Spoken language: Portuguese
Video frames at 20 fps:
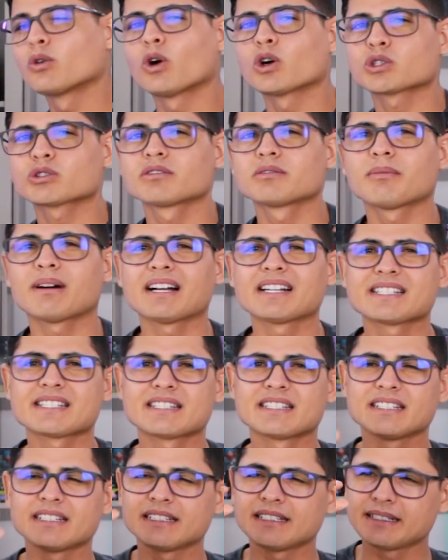gosto mais
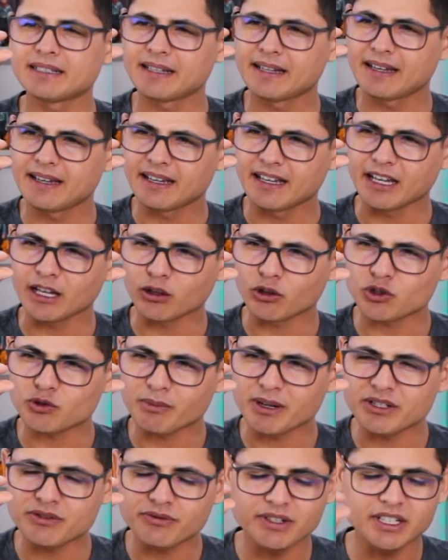de
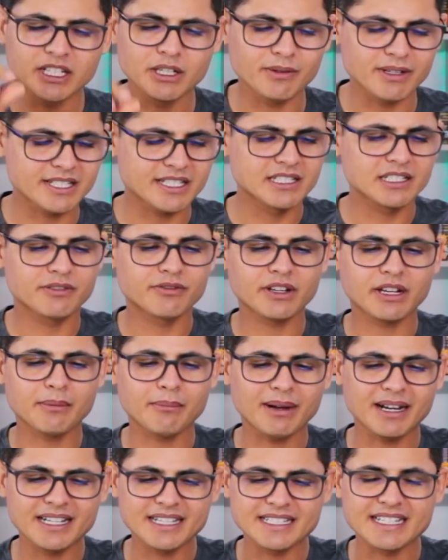relógio mais fininho assim, que fica
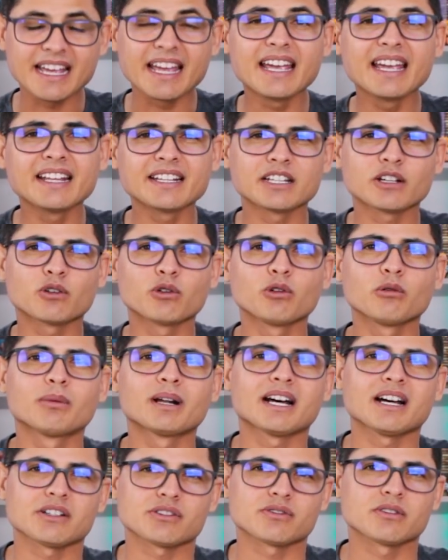mais rente com o
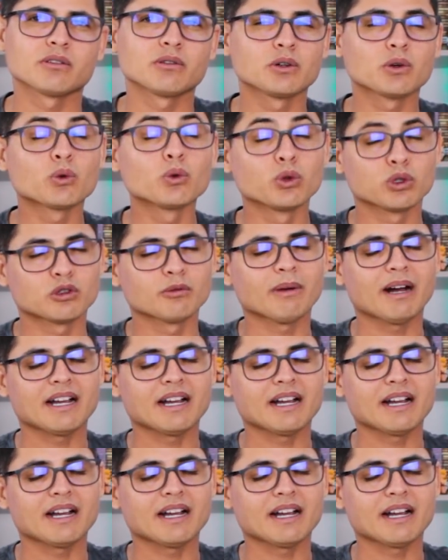braço, eu, eu curto